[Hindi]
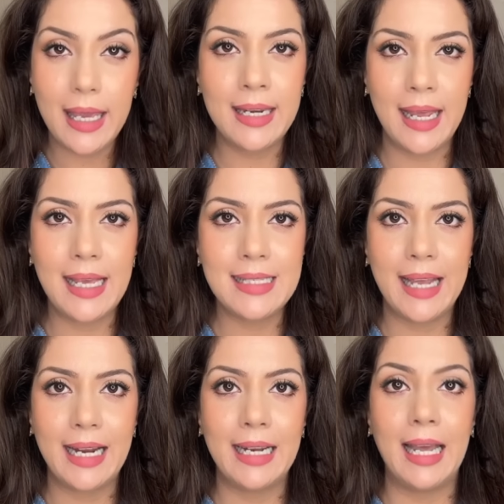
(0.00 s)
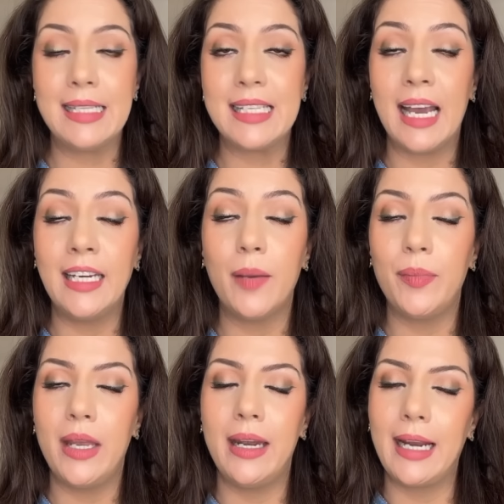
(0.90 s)
इरेज नेकलाइंस यानी
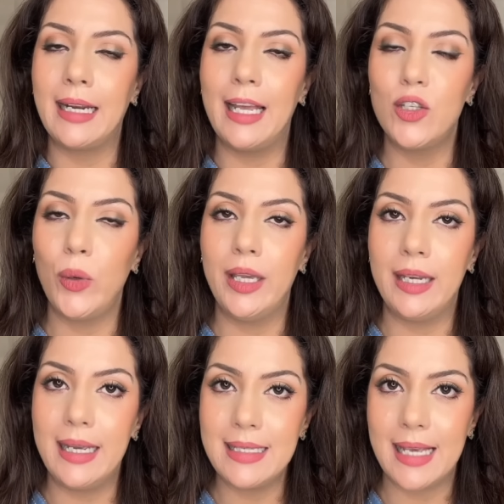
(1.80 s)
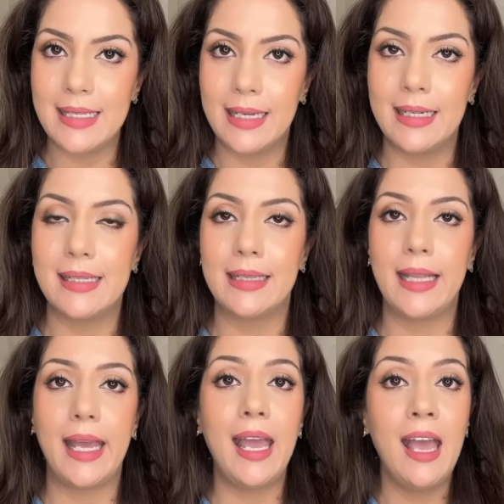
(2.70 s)
अपने नेकलाइंस को इरेज कैसे कर
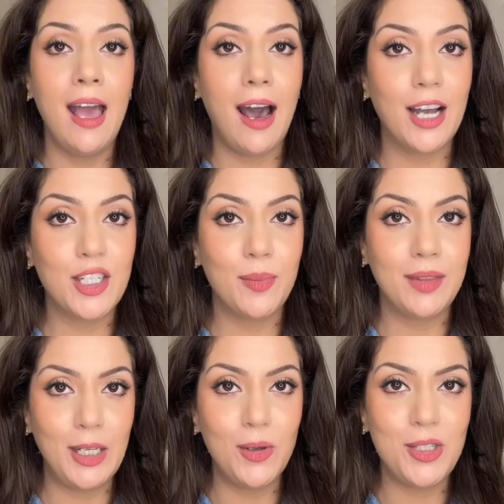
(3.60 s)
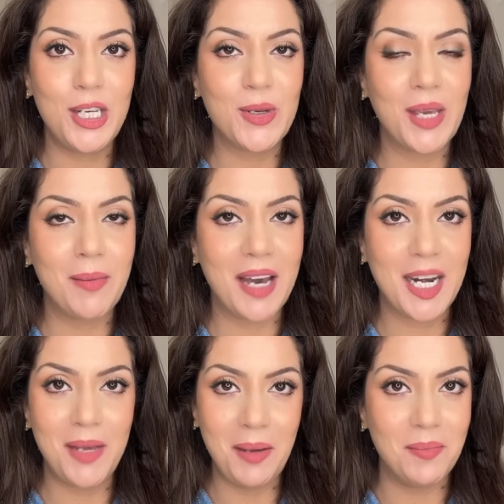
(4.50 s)
सकते हैं आज हम तीनों चीजों के
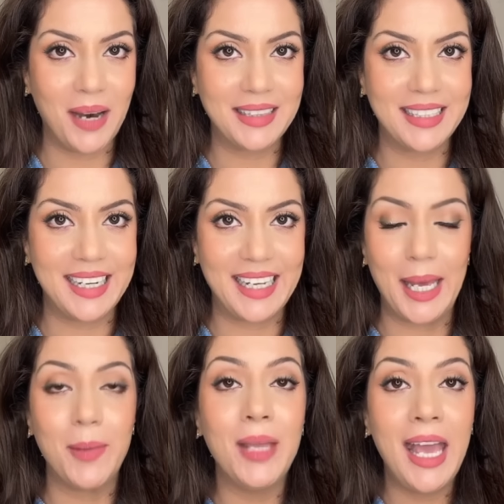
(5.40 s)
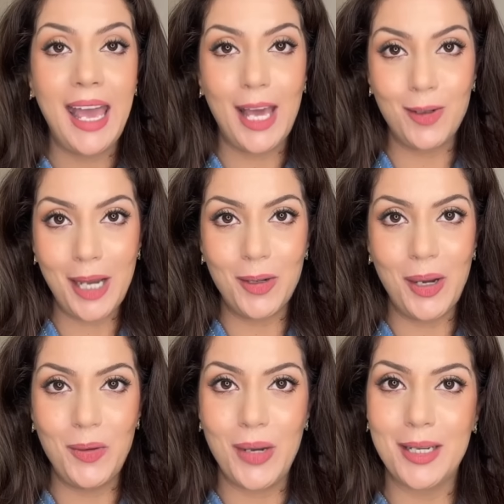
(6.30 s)
बारे में बात करेंगे हेलो
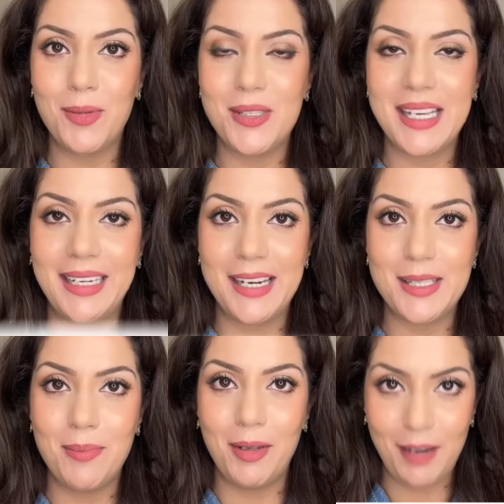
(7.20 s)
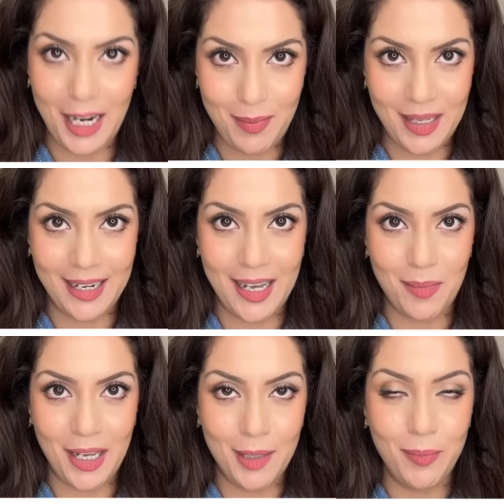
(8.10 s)
हेलो एंड वेलकम टू स्किन केयर सिंप्लीफाइड मेरा
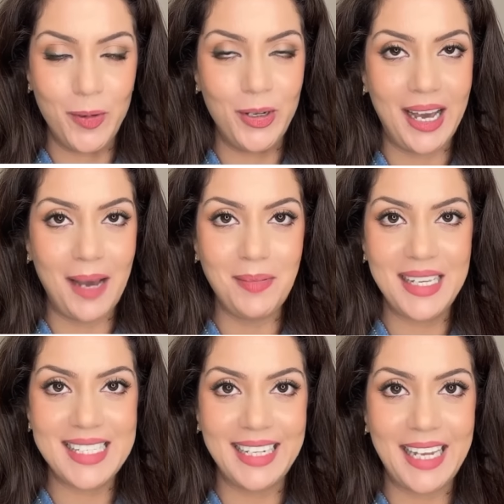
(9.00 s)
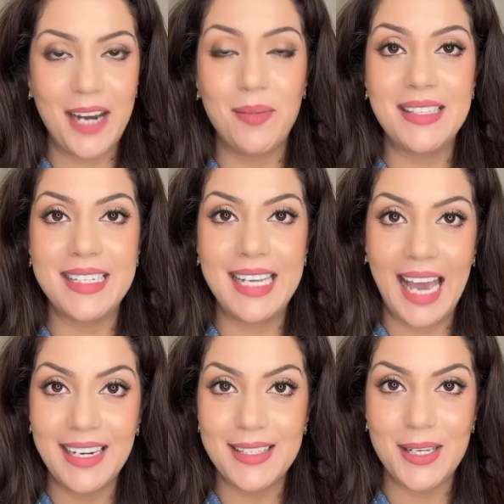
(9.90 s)
नाम है निपुन आपकी स्किन केयर बेस्टी
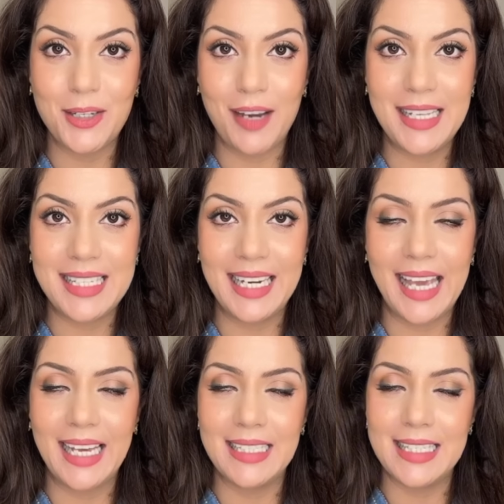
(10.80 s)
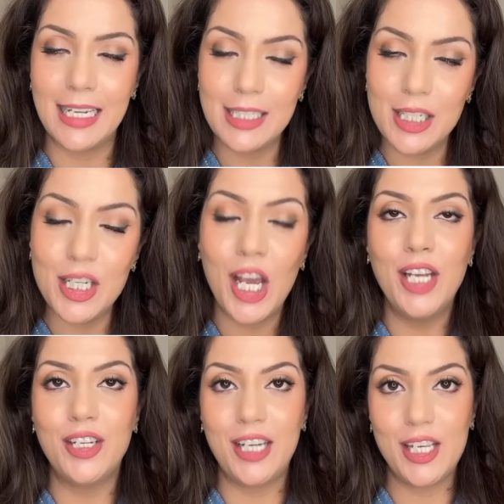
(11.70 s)
एंड अ सर्टिफाइड स्किन केयर कंसल्टेंट
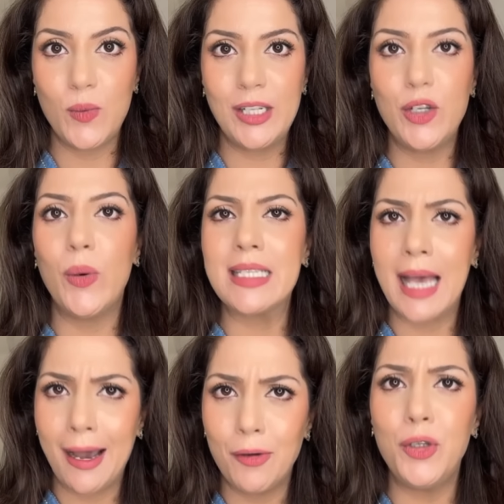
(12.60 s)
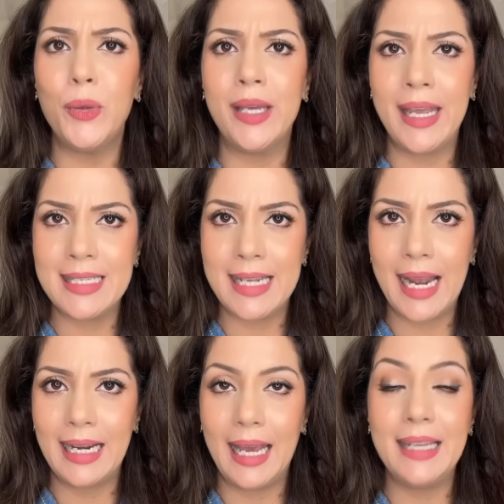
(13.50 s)
टुडेज वीडियो इज हाउ डू यू इरेज
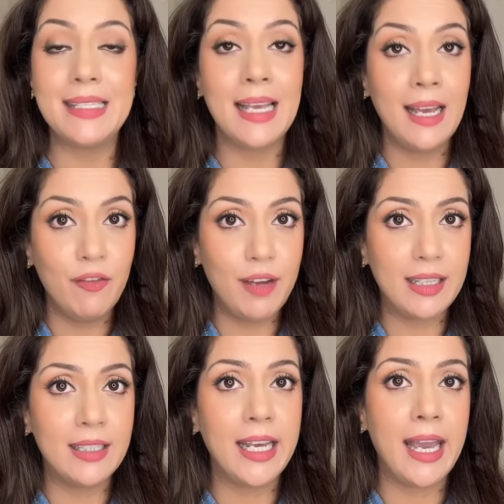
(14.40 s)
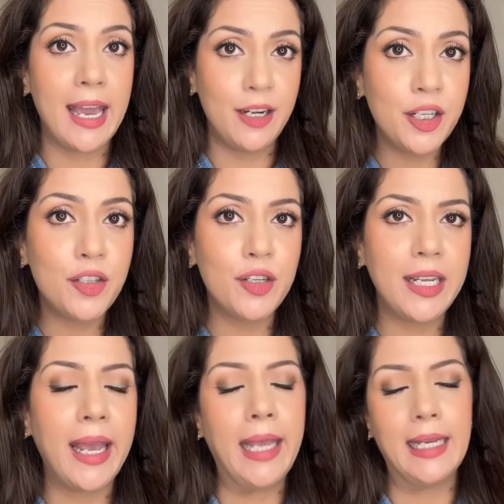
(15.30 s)
नेकलाइंस वेदर ये
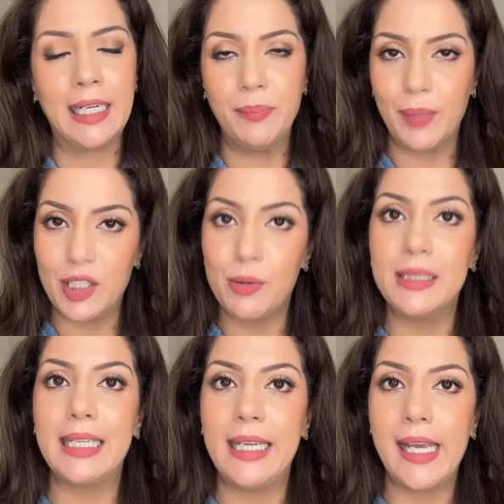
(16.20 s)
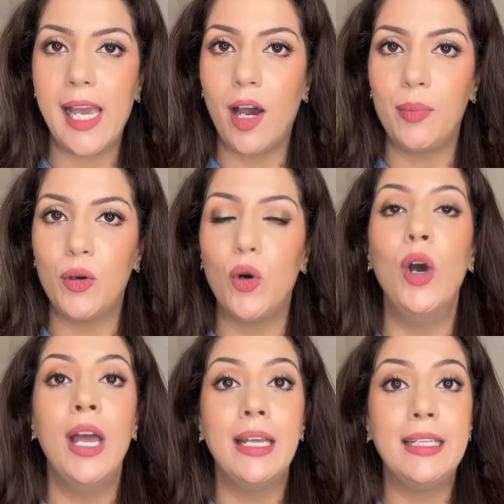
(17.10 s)
हेरिडिटरी हैं यानी बचपन से ही हैं
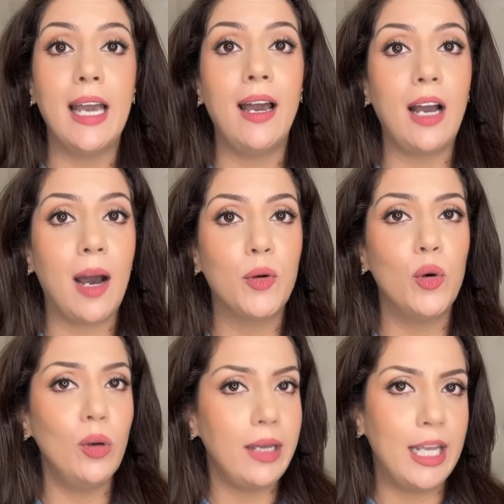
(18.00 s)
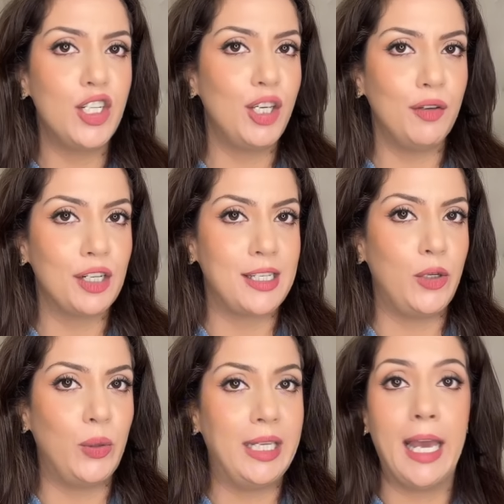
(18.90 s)
आपको या आपको एज की वजह
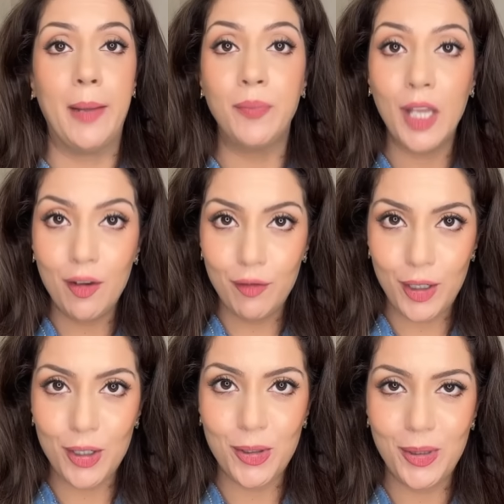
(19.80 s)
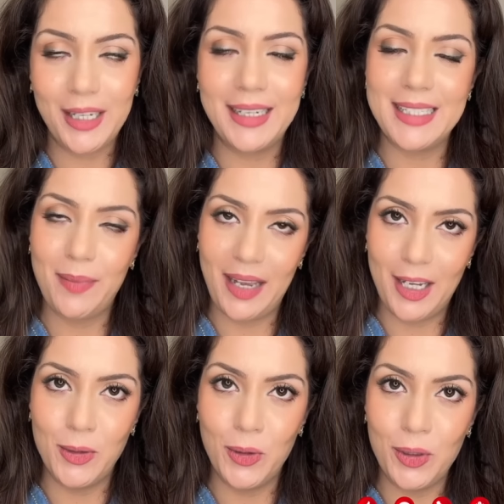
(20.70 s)
से हुई हैं वीडियो शुरू करने से
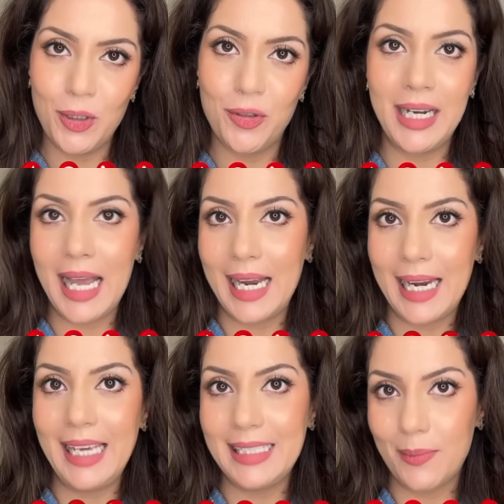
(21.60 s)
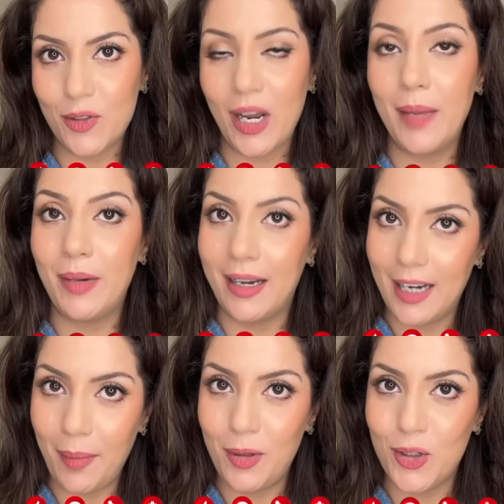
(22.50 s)
पहले यू नो द ड्रिल लाइक सब्सक्राइब
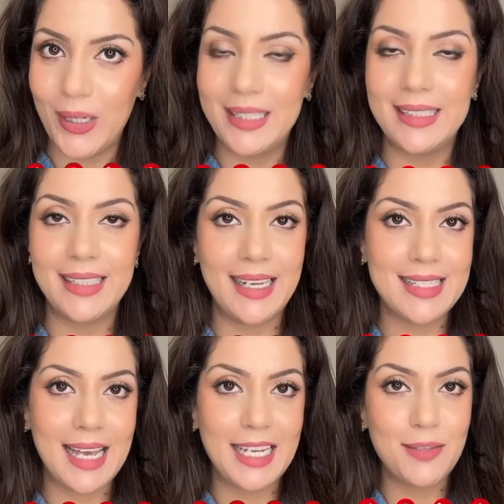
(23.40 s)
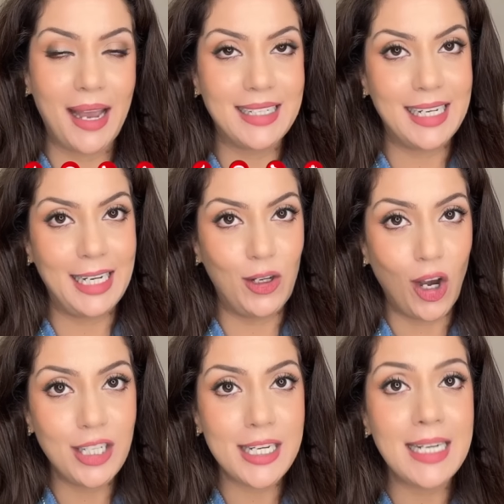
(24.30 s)
अगर आप इंजॉय करते हैं साइंस पैक डेली
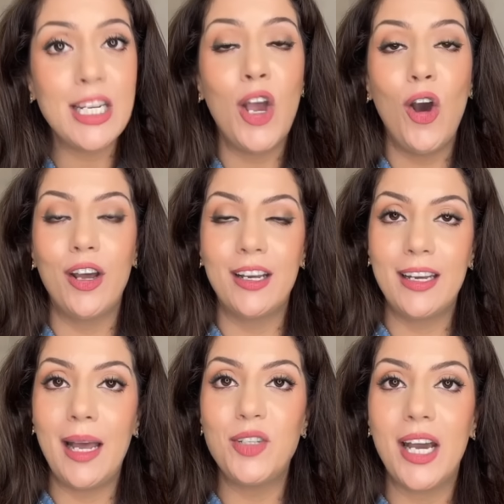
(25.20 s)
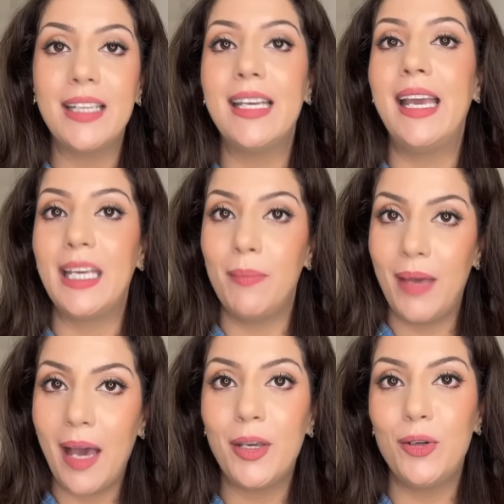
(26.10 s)
कंटेंट और अगर आप चाहते हैं कि
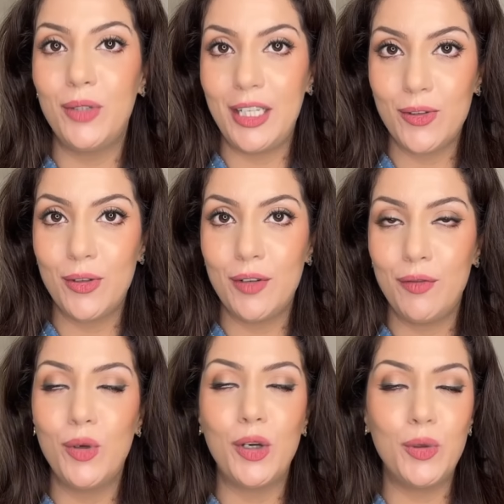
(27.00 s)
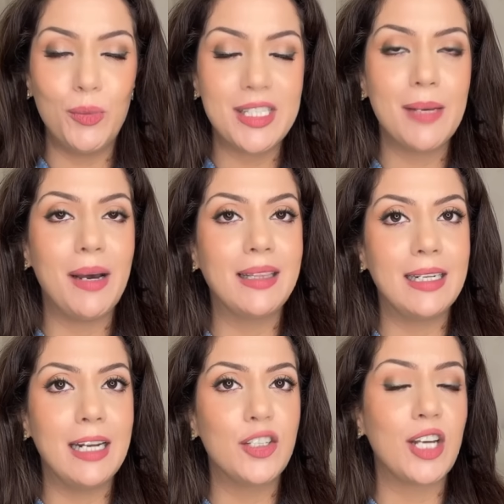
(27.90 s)
मैं आपके रूटीन्स को रिव्यू करूं मुझसे बात
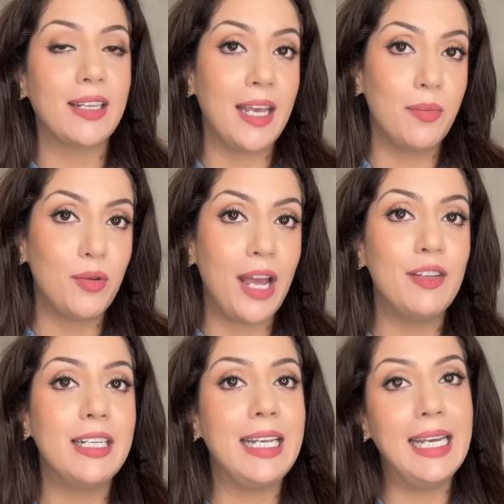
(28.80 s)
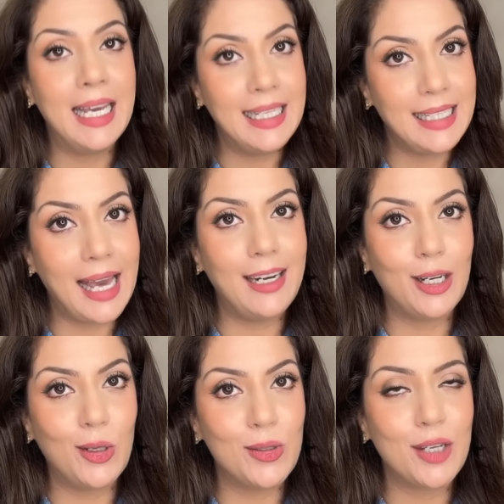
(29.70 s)
करना चाहते हैं प्राइवेटली या इन
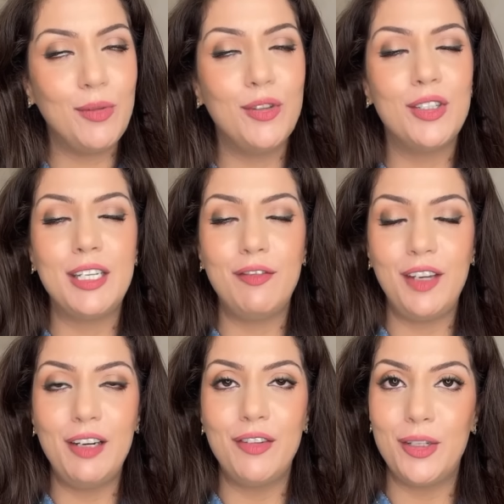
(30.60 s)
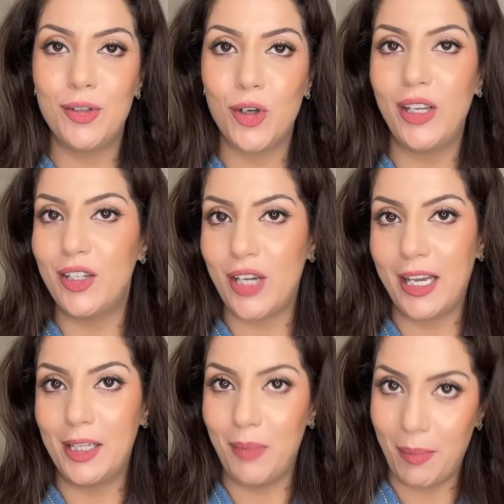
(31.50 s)
अ क्लोज कम्युनिटी फील फ्री टू ज्वाइन द चैनल